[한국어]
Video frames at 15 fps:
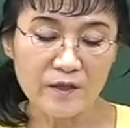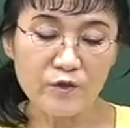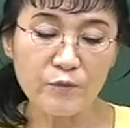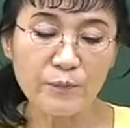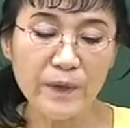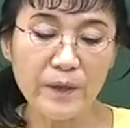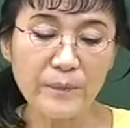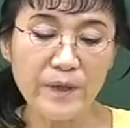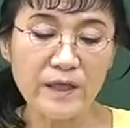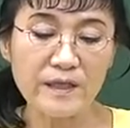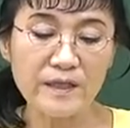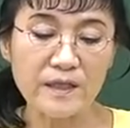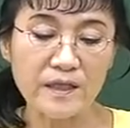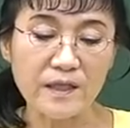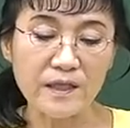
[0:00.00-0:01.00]

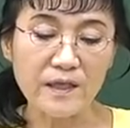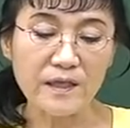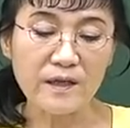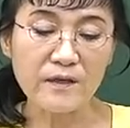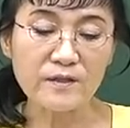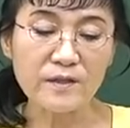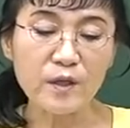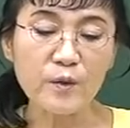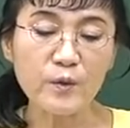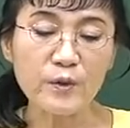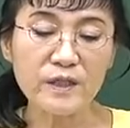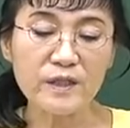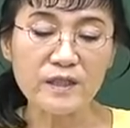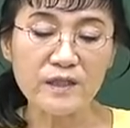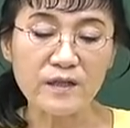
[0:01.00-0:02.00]
600페이지, 그
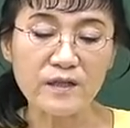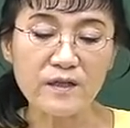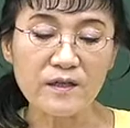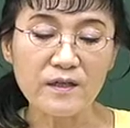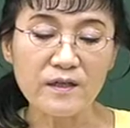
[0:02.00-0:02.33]
서론이지요.